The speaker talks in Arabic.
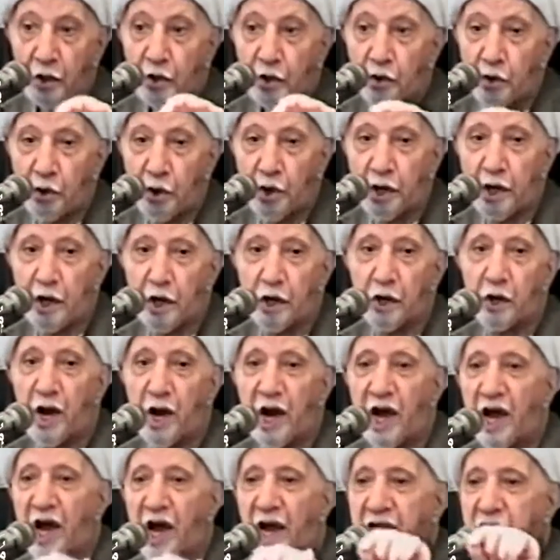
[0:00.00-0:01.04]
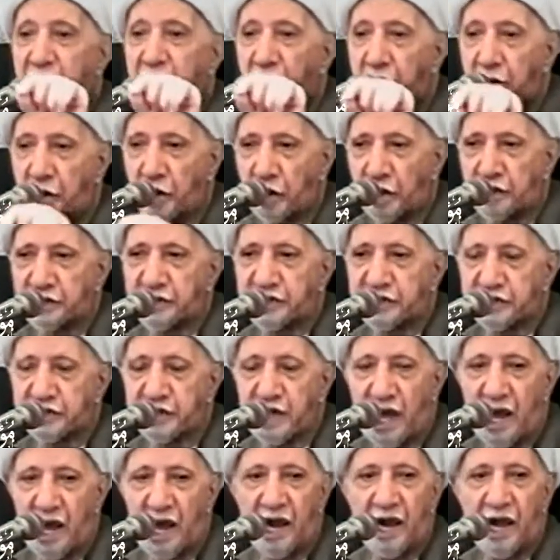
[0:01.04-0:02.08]
كلها
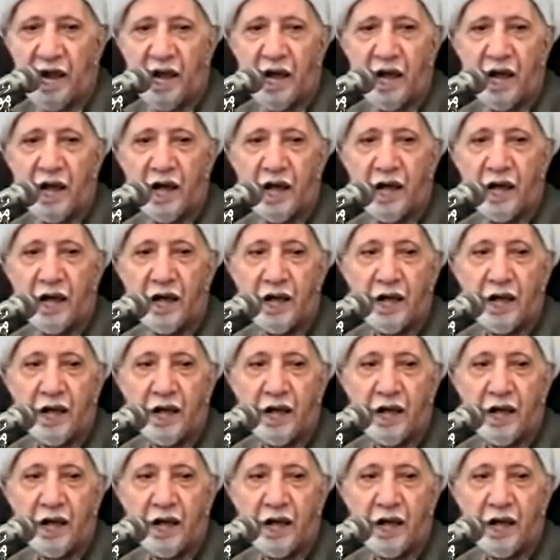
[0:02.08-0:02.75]
تنص على